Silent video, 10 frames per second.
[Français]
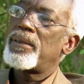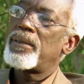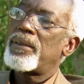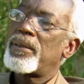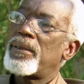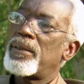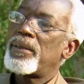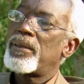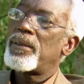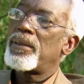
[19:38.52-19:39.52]
ça veut dire des
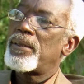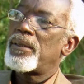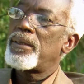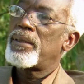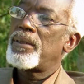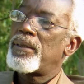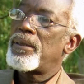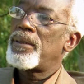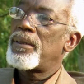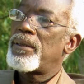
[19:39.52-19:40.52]
rêveurs,
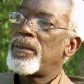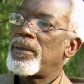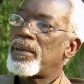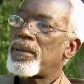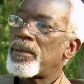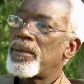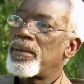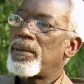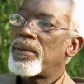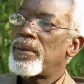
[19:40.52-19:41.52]
également des,
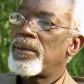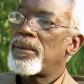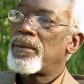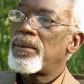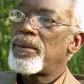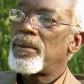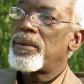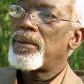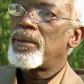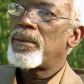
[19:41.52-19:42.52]
entrepreneurs qui peuvent
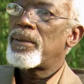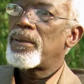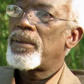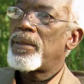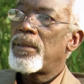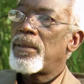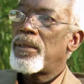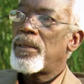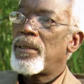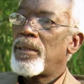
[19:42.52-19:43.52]
amorcer également
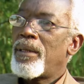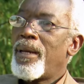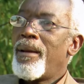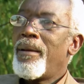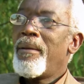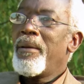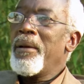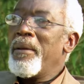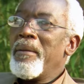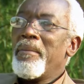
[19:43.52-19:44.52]
ce développement en donnant le
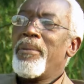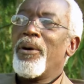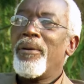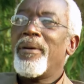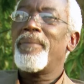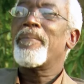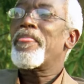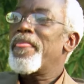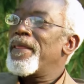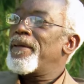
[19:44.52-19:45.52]
ton. Parce que quand on
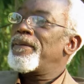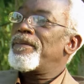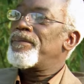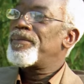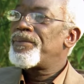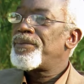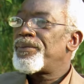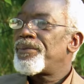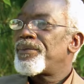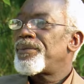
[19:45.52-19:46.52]
regarde l'histoire
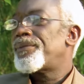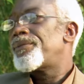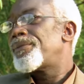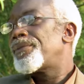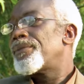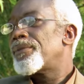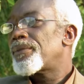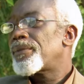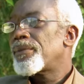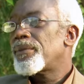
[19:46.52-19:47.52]
également en Angleterre,
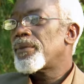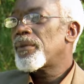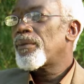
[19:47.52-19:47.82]
il y a eu